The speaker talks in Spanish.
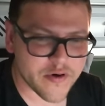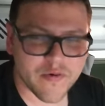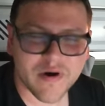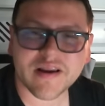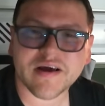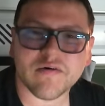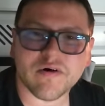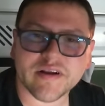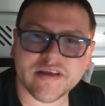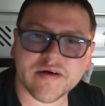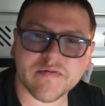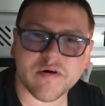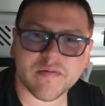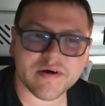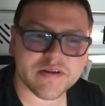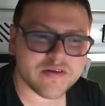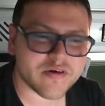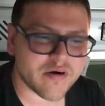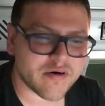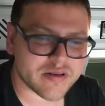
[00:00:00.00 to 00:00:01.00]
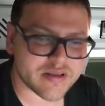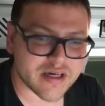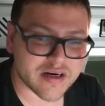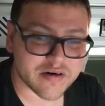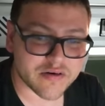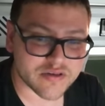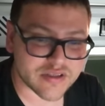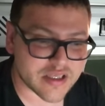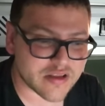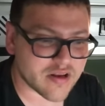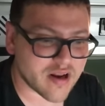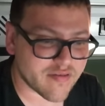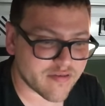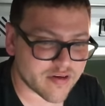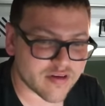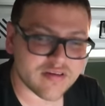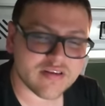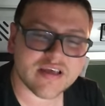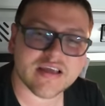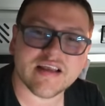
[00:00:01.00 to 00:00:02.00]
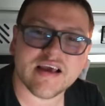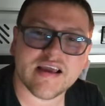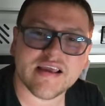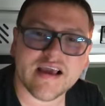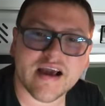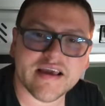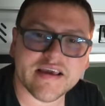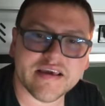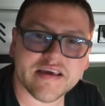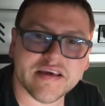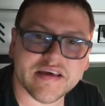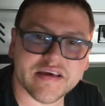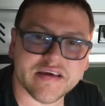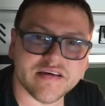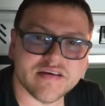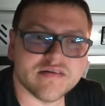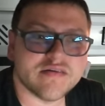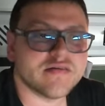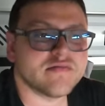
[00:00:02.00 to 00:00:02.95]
igual en cualquier momento vamos a estar cruzando la frontera y ahí...